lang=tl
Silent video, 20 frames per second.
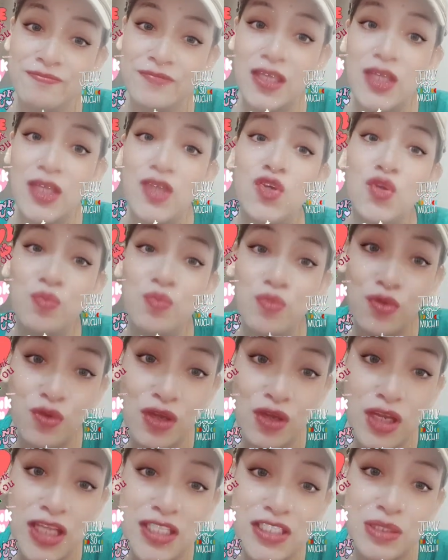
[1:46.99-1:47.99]
Thank you po
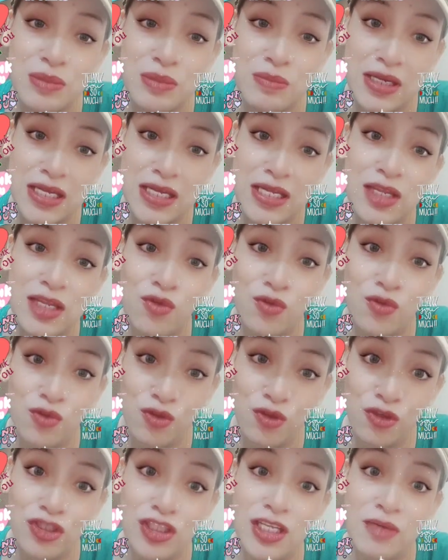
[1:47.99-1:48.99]
ulit sa mga
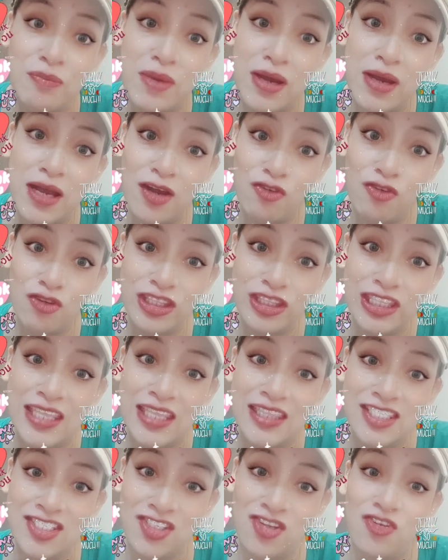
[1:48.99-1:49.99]
nanonood ng mga
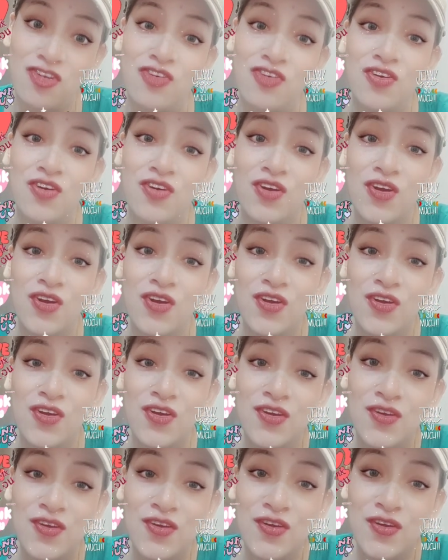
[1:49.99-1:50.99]
content ko.
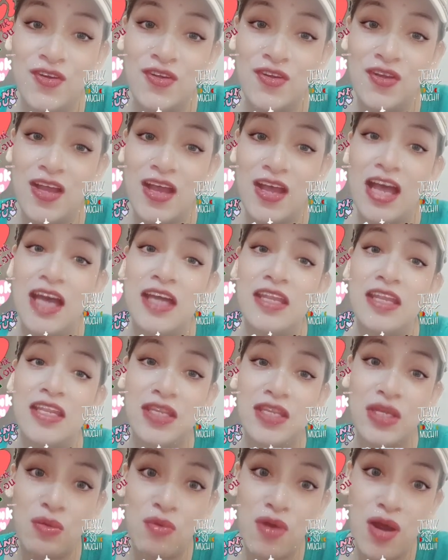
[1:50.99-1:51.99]

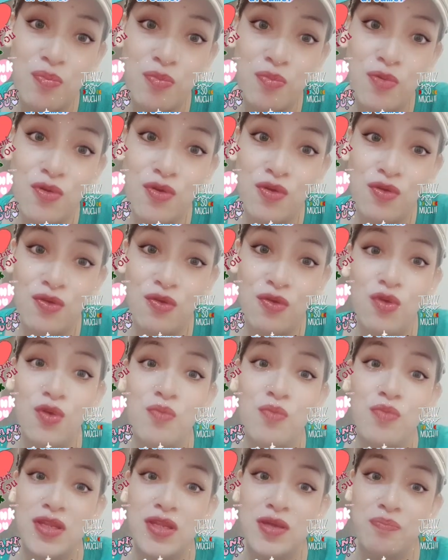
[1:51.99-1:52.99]
Harinawa po
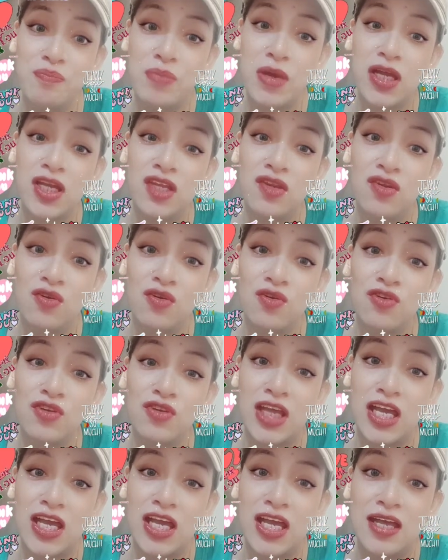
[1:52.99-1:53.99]
loobin ng Panginoon
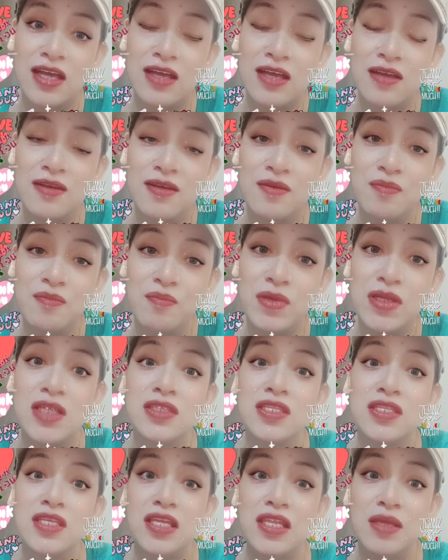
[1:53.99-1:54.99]
na
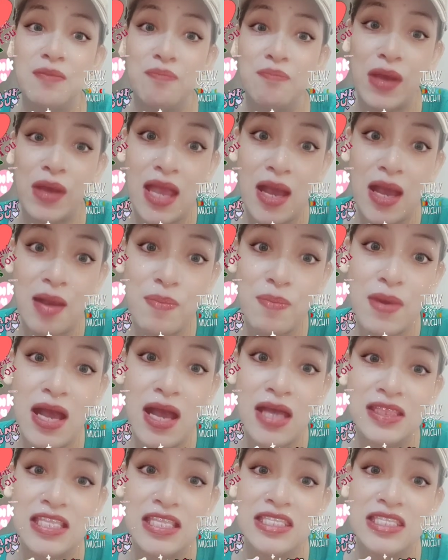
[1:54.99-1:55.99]
manatiling
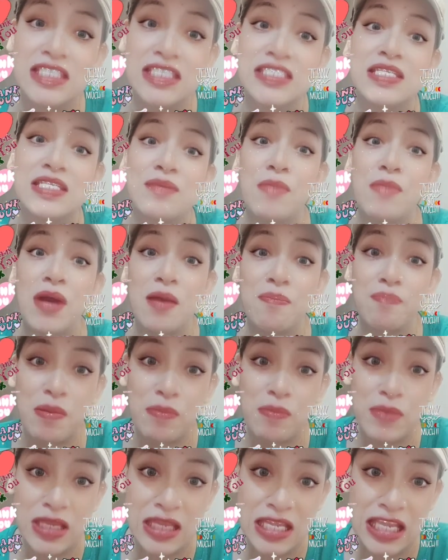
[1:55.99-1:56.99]
payapa at ligtas ang mga
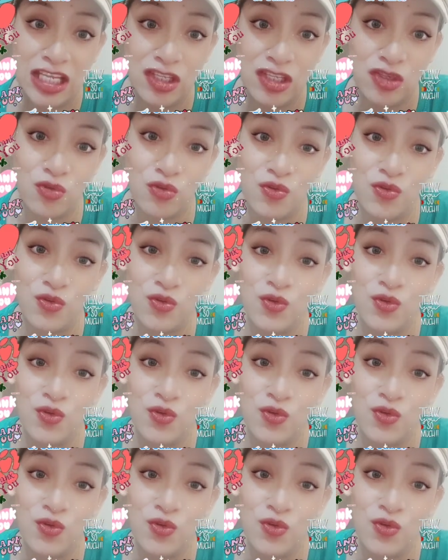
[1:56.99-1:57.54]
pamilya nyo.